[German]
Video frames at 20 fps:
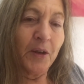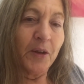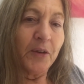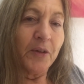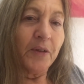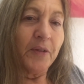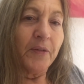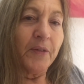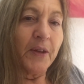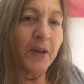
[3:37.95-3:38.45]

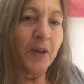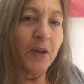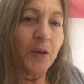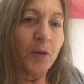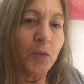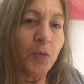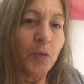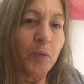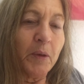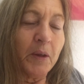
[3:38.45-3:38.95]
Und wir
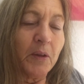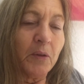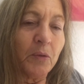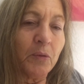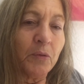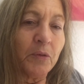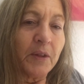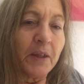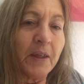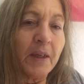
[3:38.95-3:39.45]
erobern
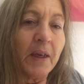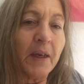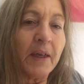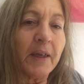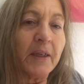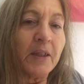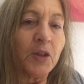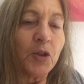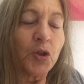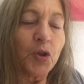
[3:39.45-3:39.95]
uns ein
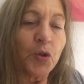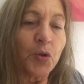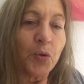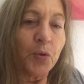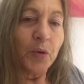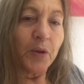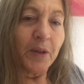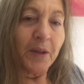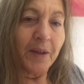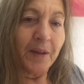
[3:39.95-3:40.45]
kleines
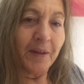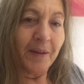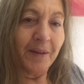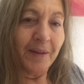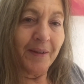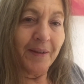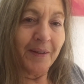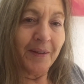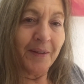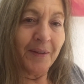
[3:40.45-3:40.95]

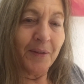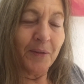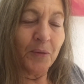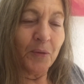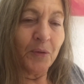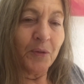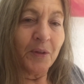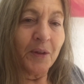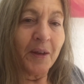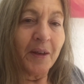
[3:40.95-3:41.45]
Stückchen
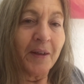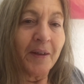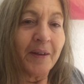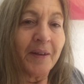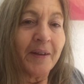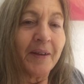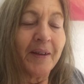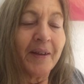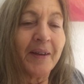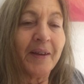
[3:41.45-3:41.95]

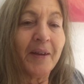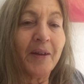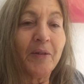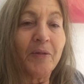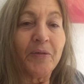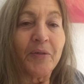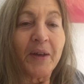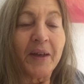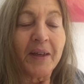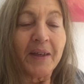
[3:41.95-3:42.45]
unserer
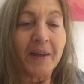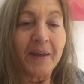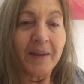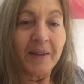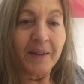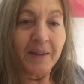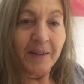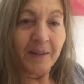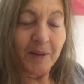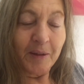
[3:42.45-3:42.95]

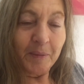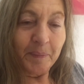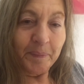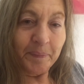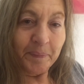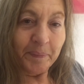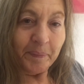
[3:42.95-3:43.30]
Freiheit,